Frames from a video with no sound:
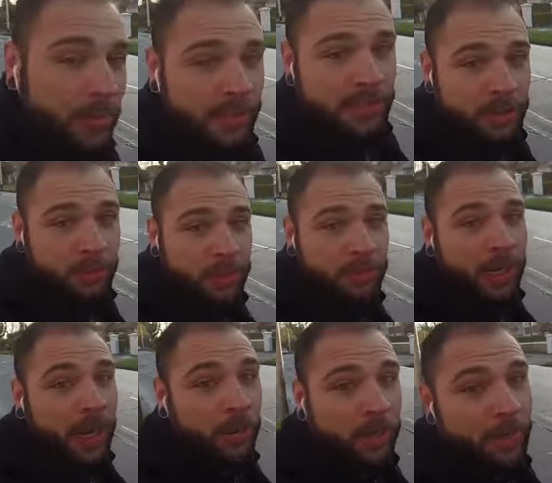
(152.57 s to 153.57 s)
Mas a gente pode
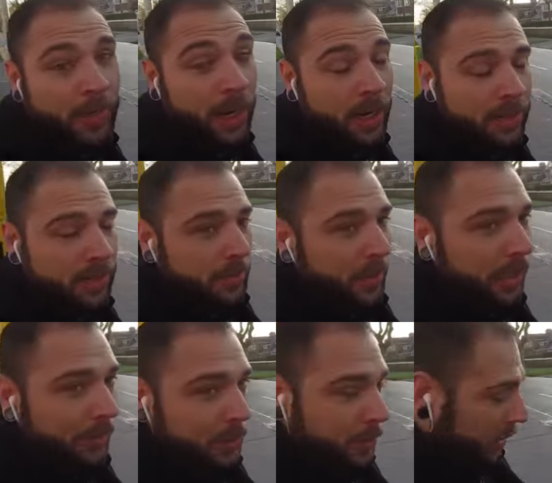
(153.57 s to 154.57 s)
pagar com lip cards também, que
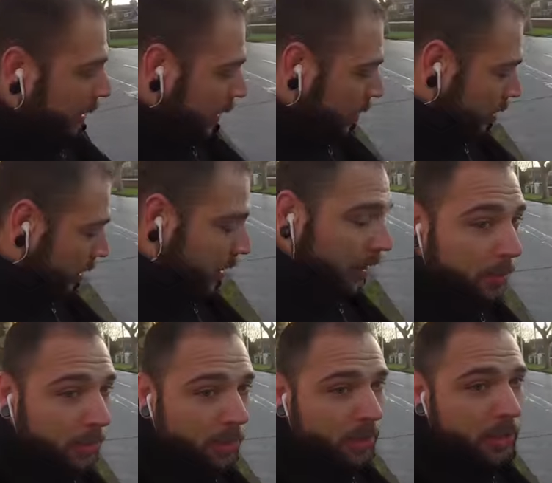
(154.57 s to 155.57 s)
eu vou explicar agora daqui a
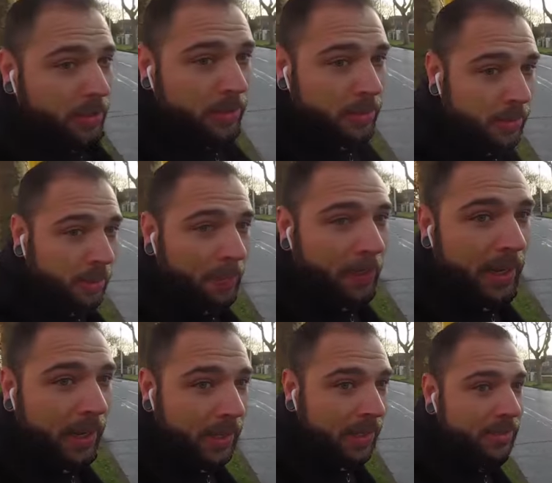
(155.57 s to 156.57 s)
pouquinho. Então,
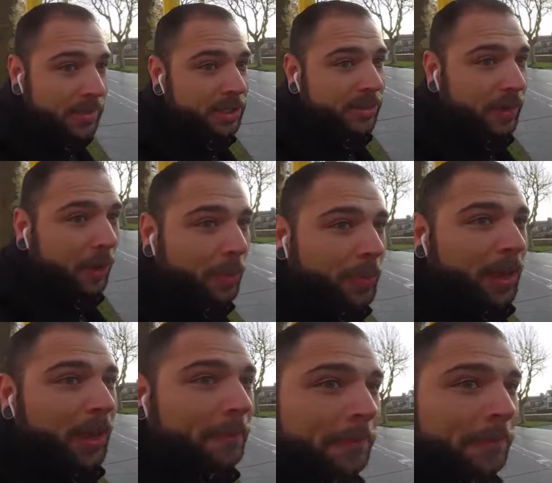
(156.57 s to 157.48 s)
pera aí que a gente vai acompanhar.